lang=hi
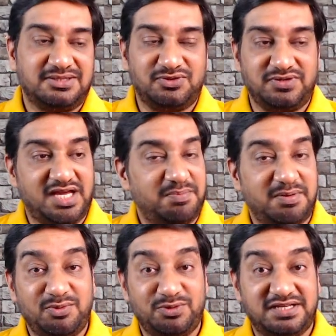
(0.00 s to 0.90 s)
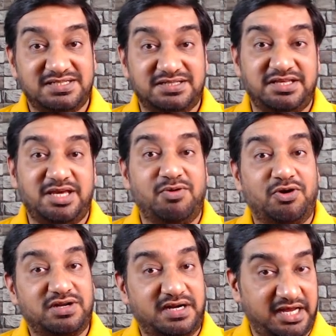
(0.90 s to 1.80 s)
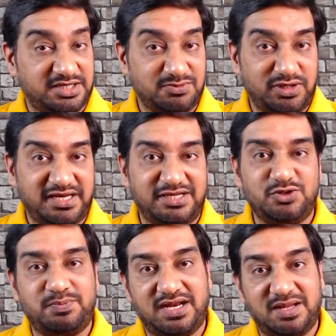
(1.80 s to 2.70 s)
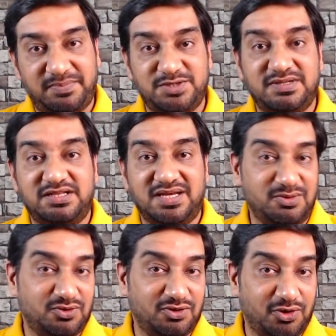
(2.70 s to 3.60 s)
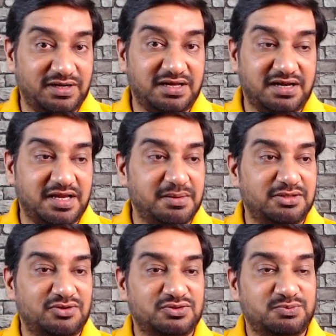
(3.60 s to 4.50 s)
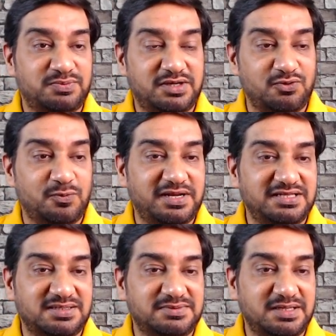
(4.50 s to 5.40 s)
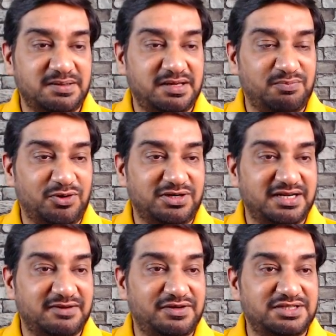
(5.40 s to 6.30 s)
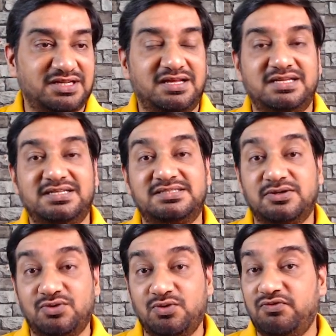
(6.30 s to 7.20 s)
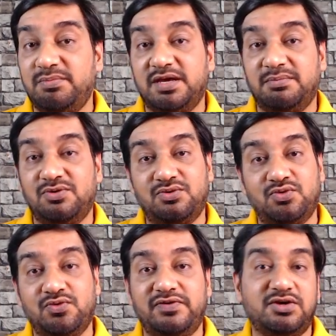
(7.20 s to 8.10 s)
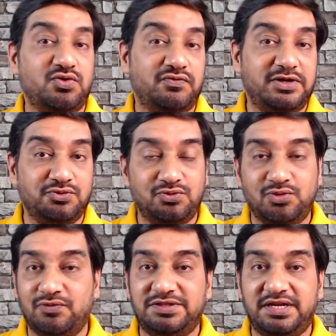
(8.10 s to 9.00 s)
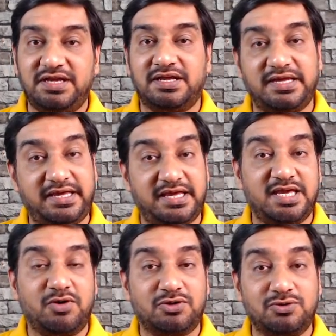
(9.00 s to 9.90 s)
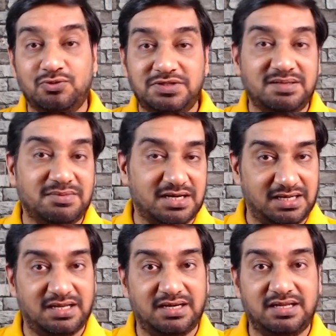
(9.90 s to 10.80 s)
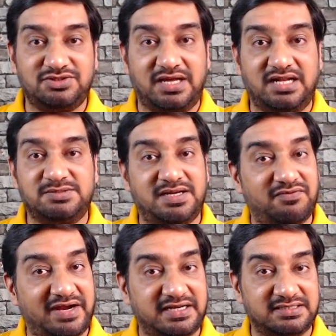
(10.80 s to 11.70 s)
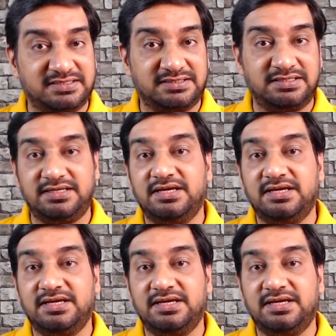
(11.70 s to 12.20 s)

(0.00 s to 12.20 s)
तो यहाँ पे हम लोग देख सकते हैं कि बॉट का डैशबोर्ड है जो पहला पेज मिलता है हम लोग को लॉगिन करने के बाद और उसके ऊपर ही सबसे इंपॉर्टेंट एक फीचर आ रहा है जैसे ग्रूवी में हम लोग ग्रूवी ग्रूवी टू ग्रूवी थ्री करके एक ही बॉट को दो तीन बार अलग अलग चैनल्स में इन्वाइट कर सकते थे